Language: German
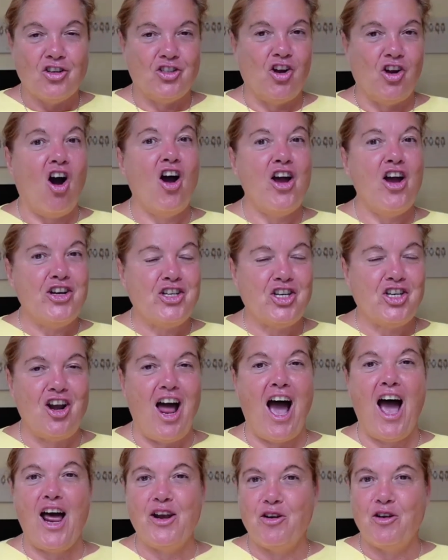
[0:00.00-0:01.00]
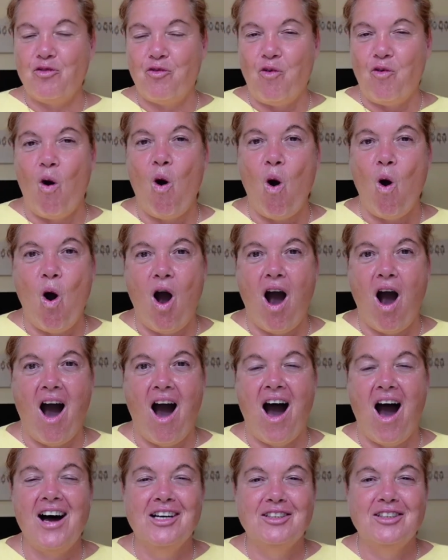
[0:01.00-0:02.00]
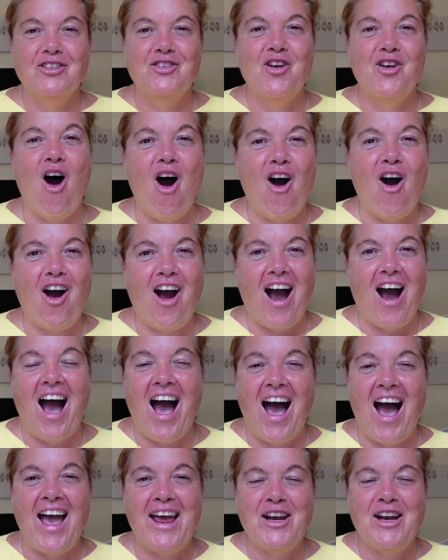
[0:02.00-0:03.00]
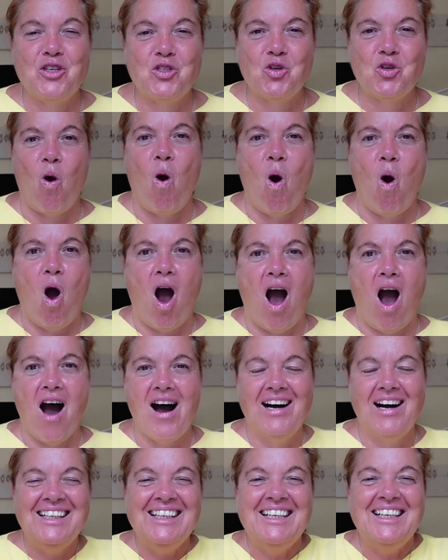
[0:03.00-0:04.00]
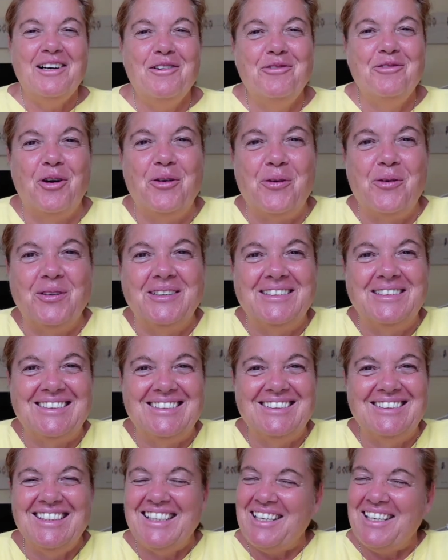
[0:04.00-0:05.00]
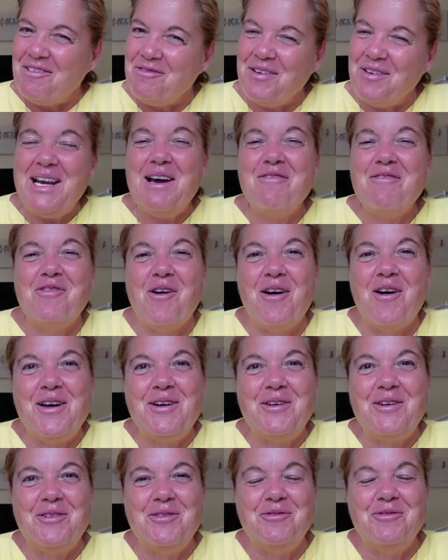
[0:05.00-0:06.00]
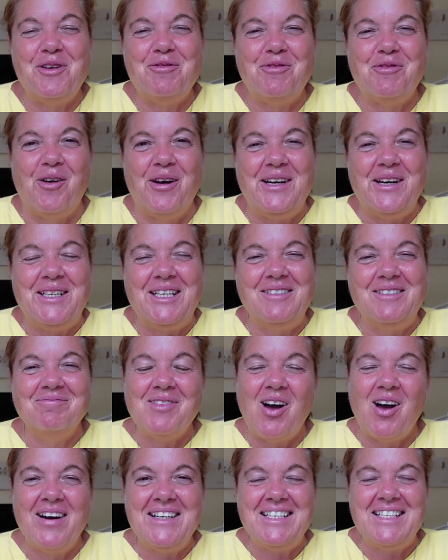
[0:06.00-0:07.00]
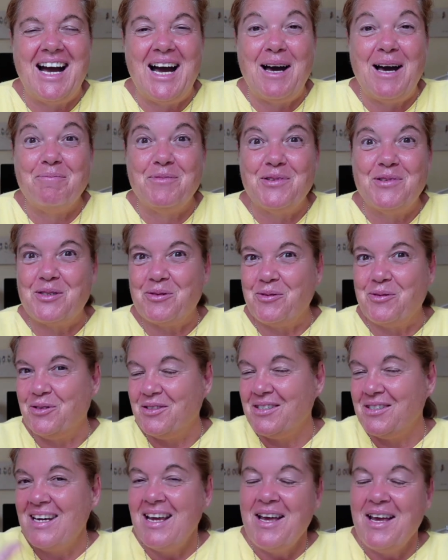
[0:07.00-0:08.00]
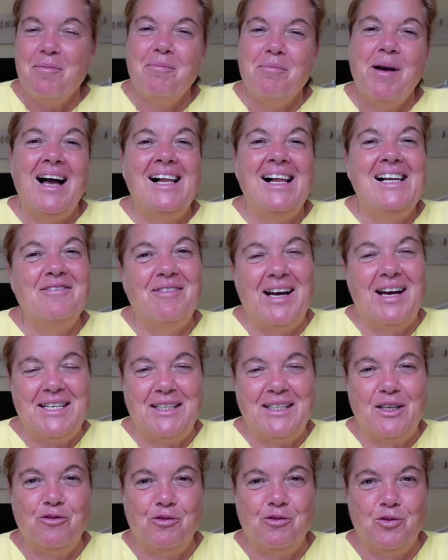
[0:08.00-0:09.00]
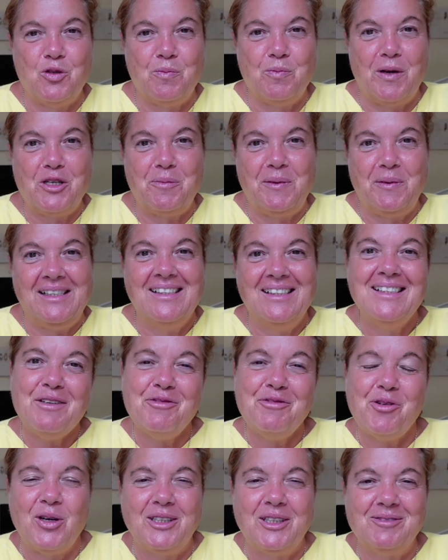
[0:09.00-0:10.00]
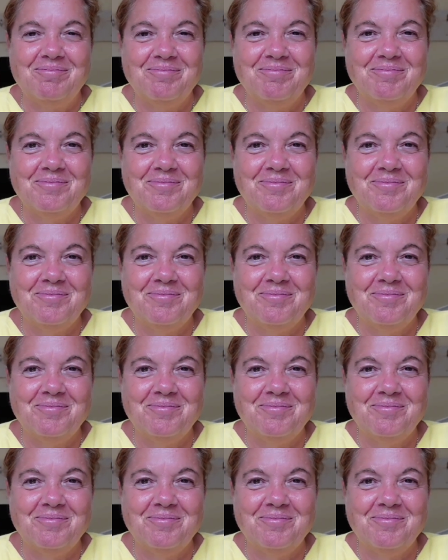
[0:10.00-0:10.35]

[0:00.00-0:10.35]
Deutschland vor, noch ein Tor von unten. Viel Erfolg und viel Freude heute Abend und bei allen weiteren Fußballspielen, die folgen.